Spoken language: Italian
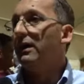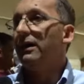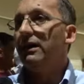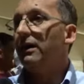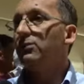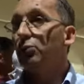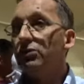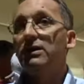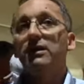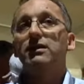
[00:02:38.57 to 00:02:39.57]
e
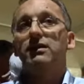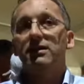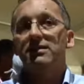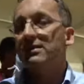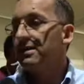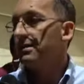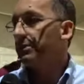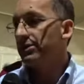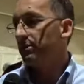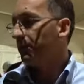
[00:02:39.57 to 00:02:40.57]
tutti eh, senza
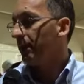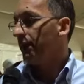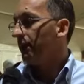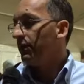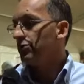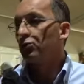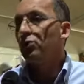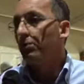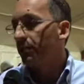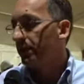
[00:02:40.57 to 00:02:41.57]
percepire nessun
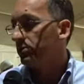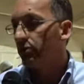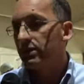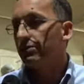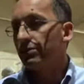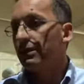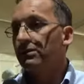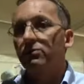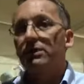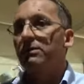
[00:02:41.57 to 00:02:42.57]
compenso, Questo,
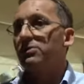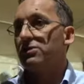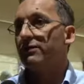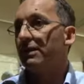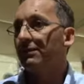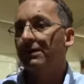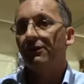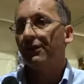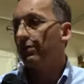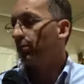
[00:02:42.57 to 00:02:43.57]
quindi bisogna veramente veramente
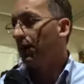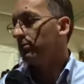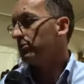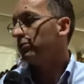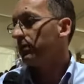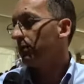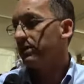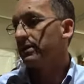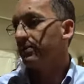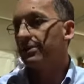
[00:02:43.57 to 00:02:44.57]
fare un plauso a tutte
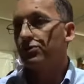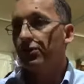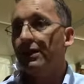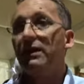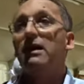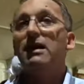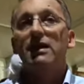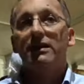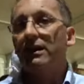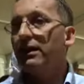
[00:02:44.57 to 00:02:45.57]
queste persone
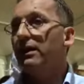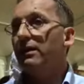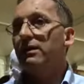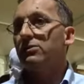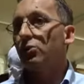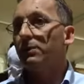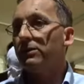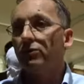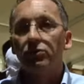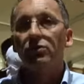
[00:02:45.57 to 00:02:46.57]
che eh,
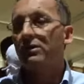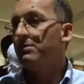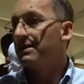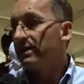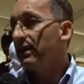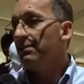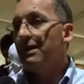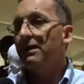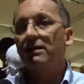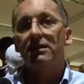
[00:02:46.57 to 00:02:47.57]
soprattutto di Masera
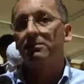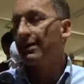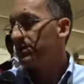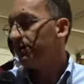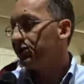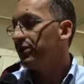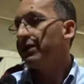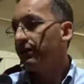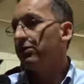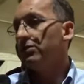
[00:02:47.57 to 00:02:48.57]
ma anche dai paesi vicini
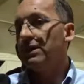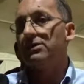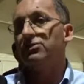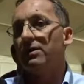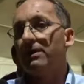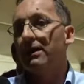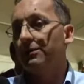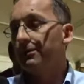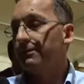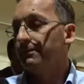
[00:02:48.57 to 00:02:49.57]
che vengono a darci una
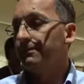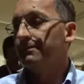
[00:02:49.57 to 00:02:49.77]
mano.